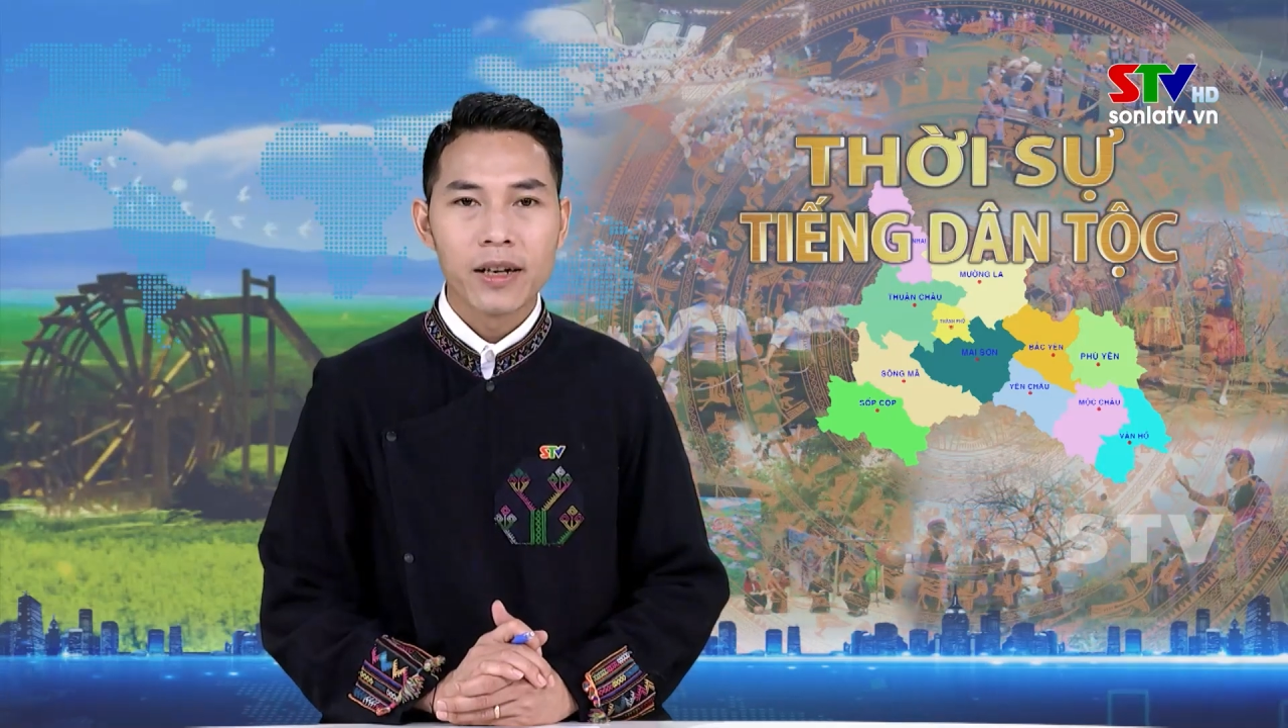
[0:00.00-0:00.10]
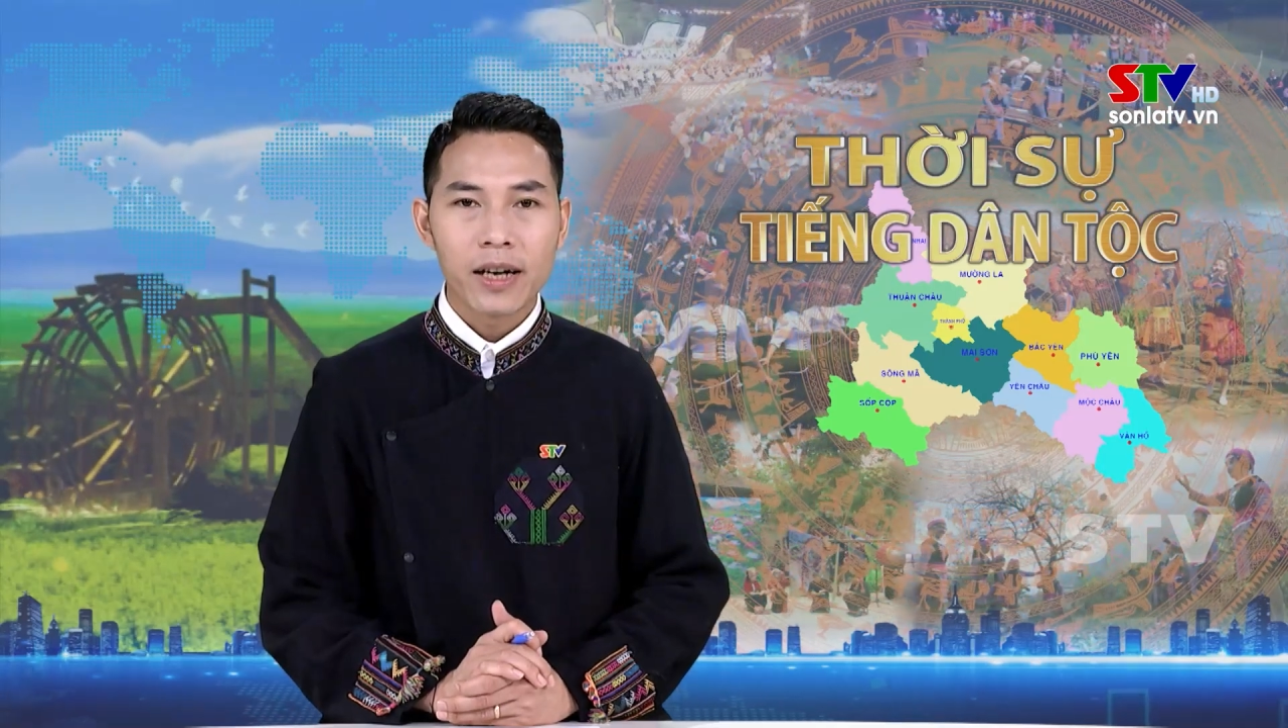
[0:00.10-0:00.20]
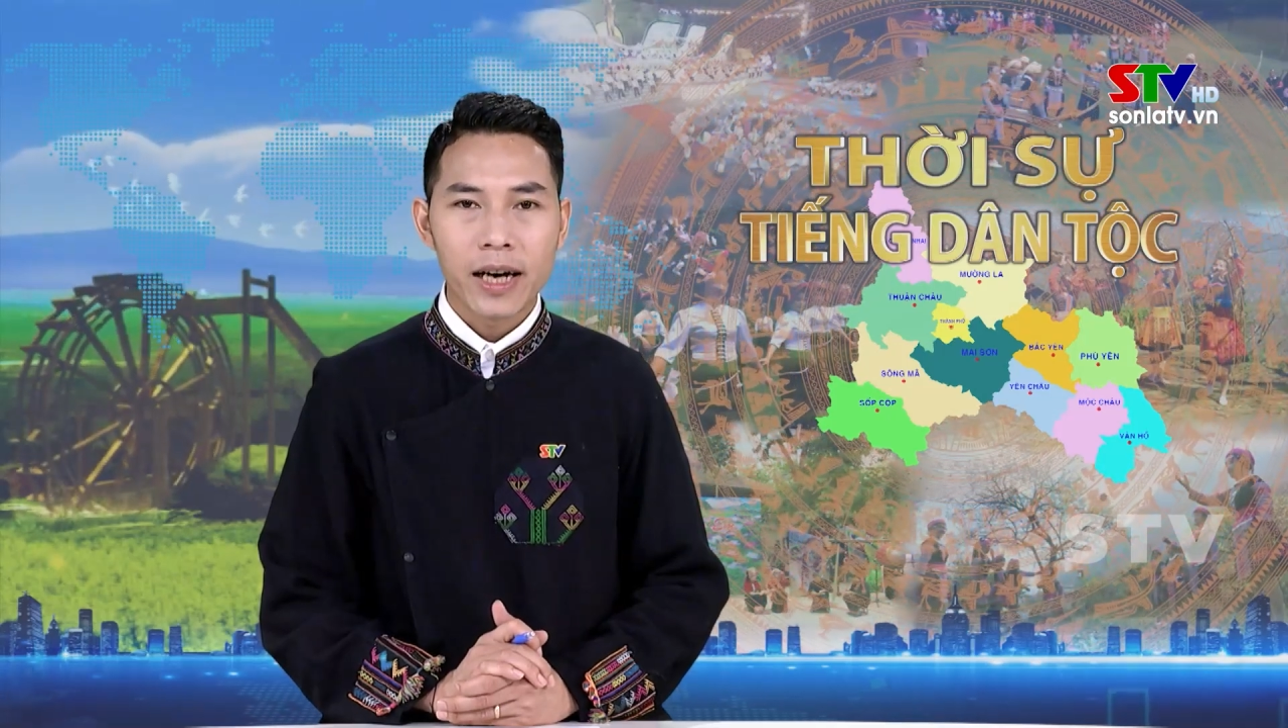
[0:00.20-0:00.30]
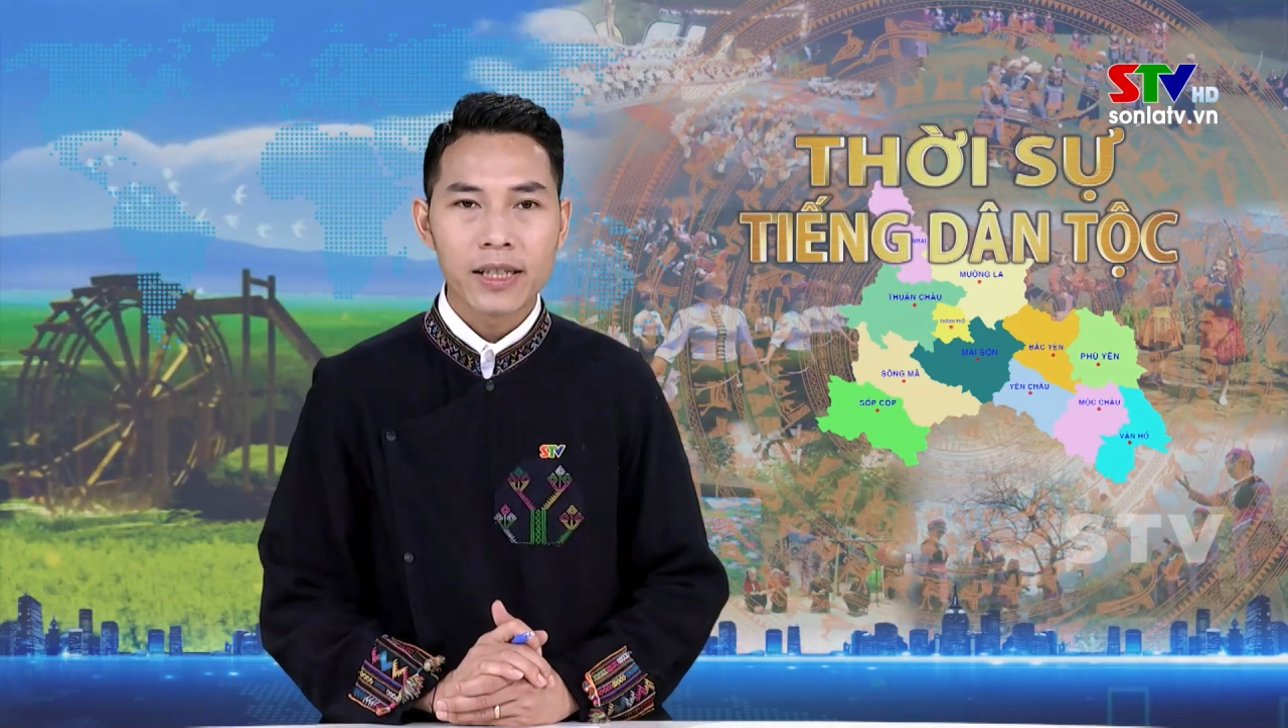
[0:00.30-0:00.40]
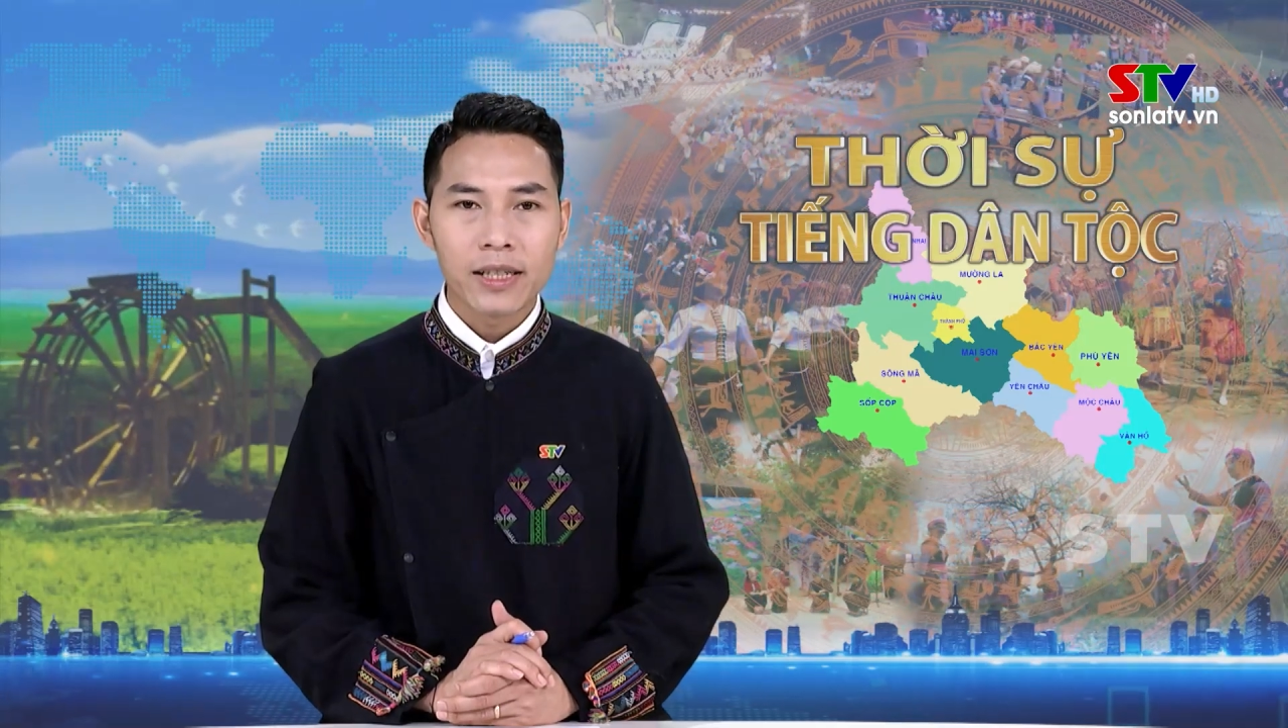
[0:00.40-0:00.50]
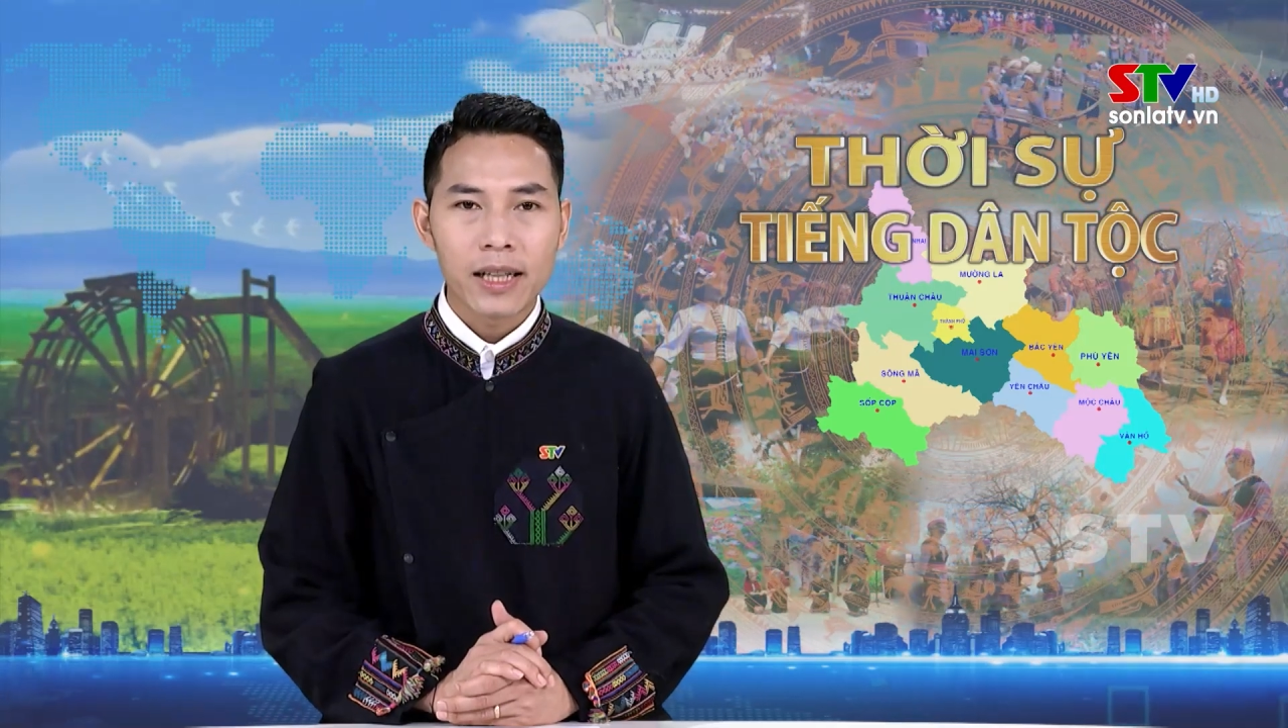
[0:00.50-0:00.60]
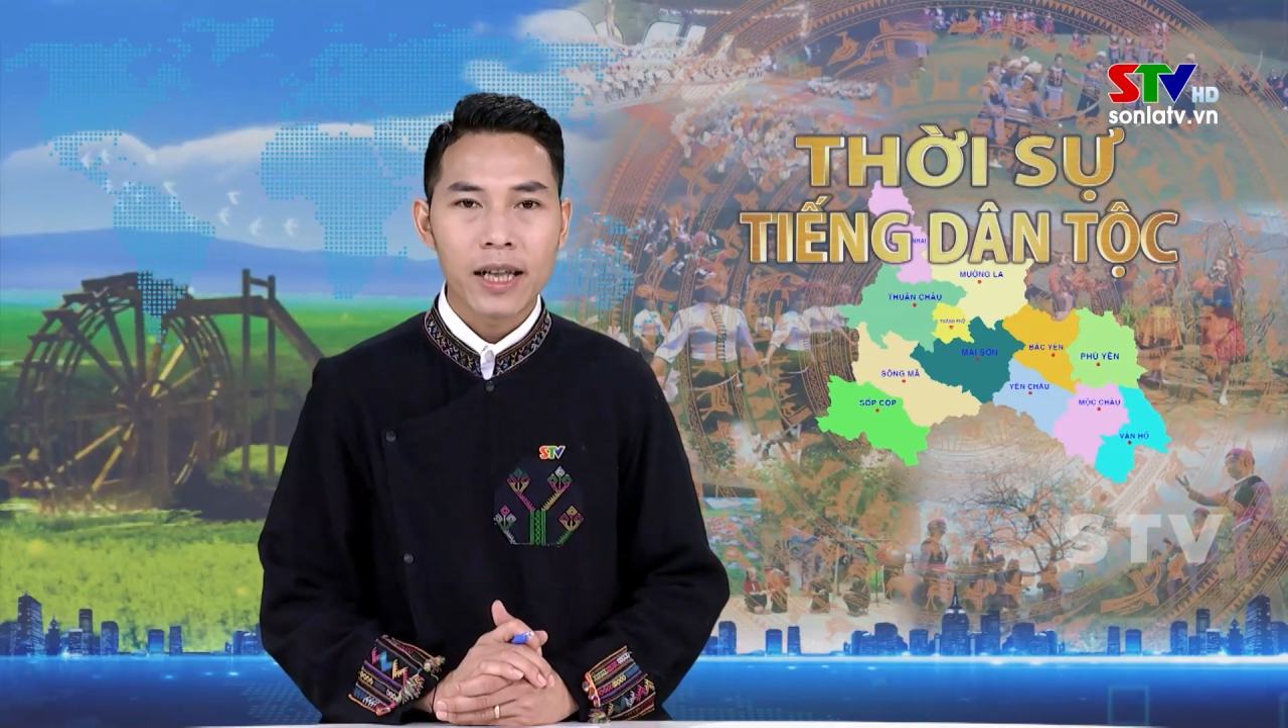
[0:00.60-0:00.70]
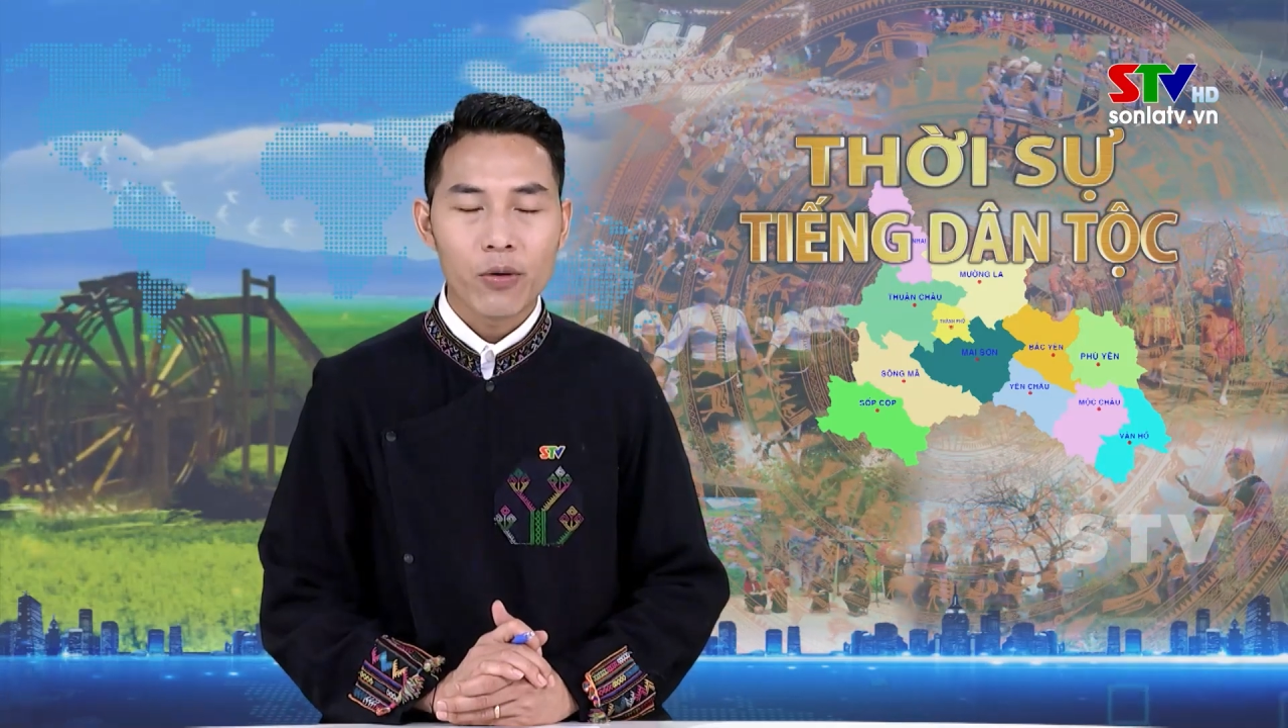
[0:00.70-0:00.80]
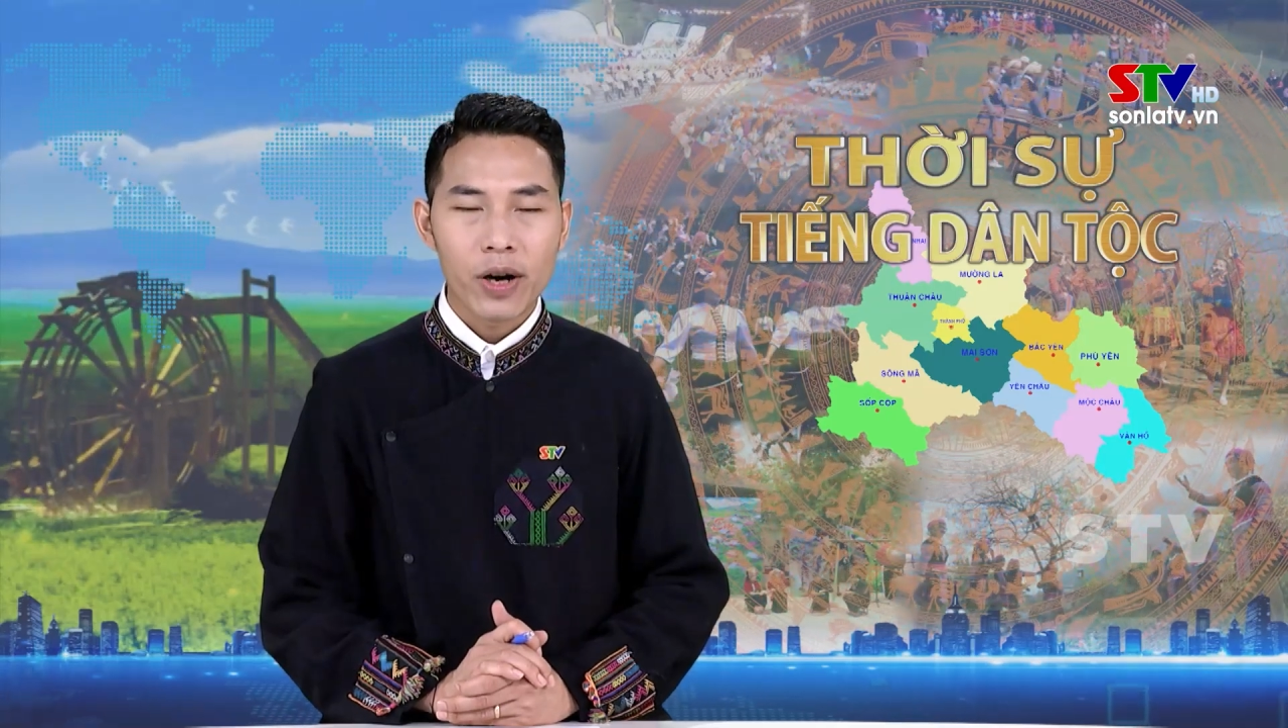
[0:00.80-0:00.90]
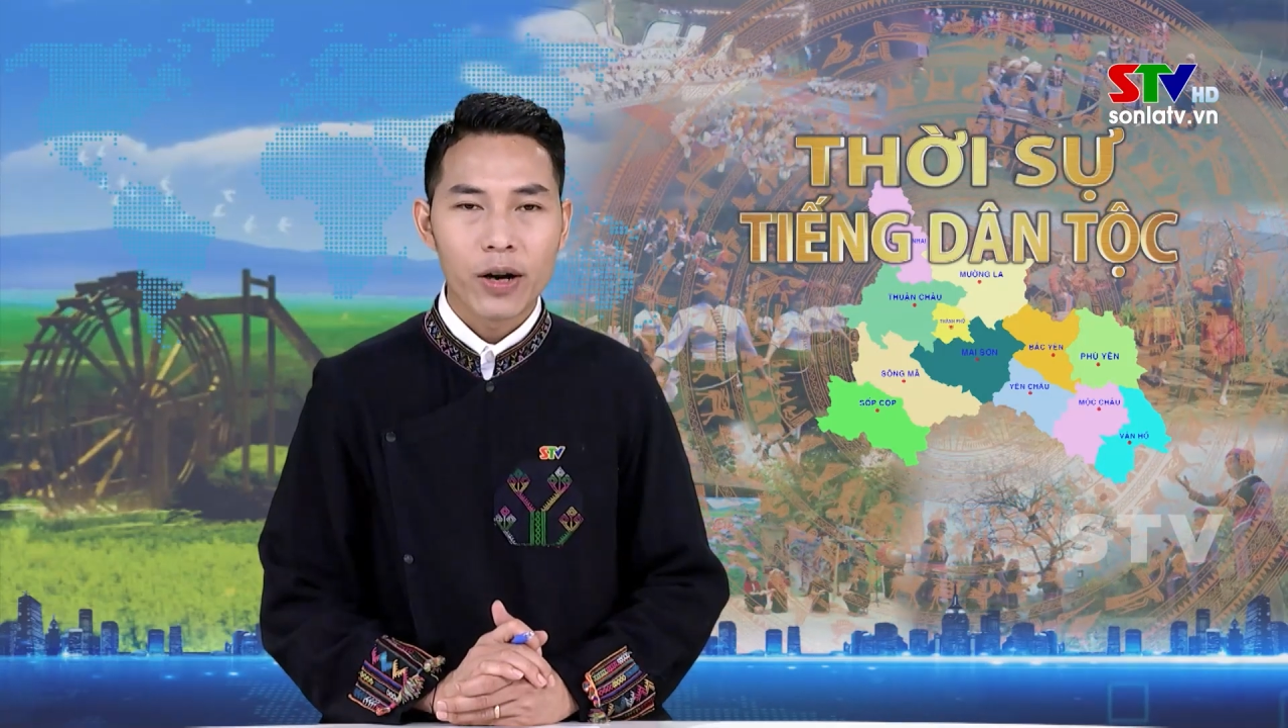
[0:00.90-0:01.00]
cánh xã
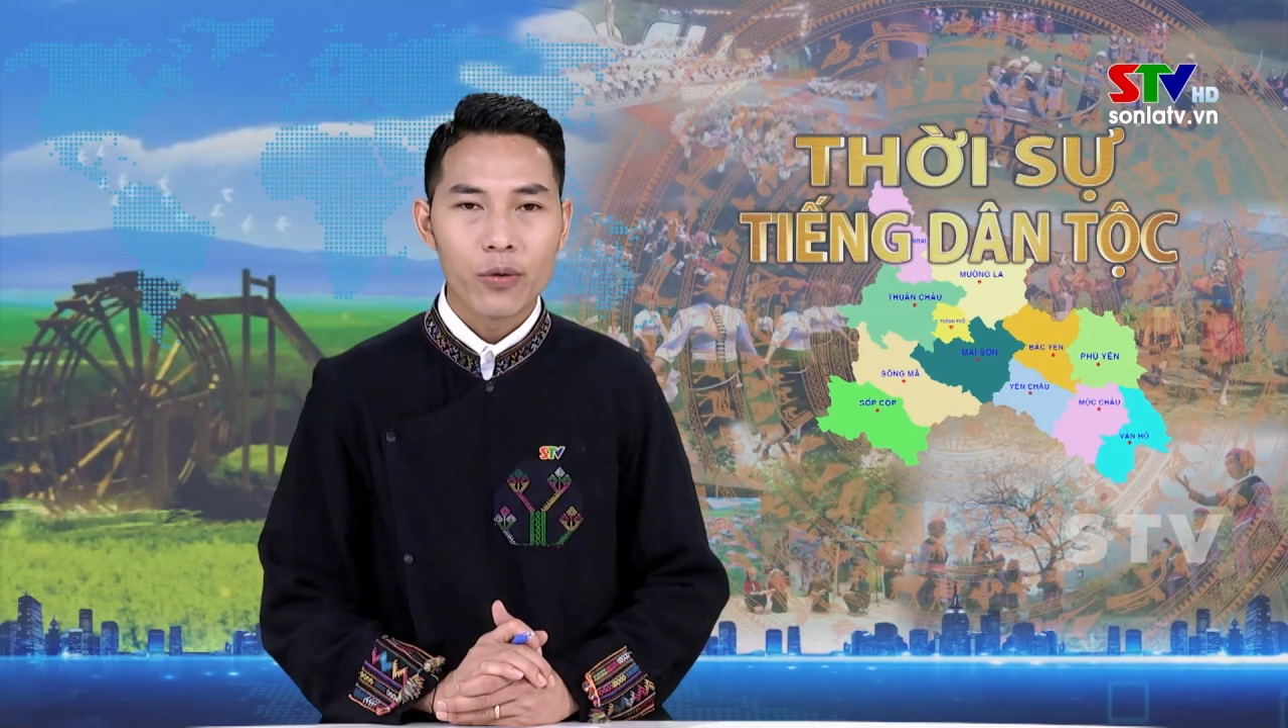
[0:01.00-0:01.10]
Tà Khoa,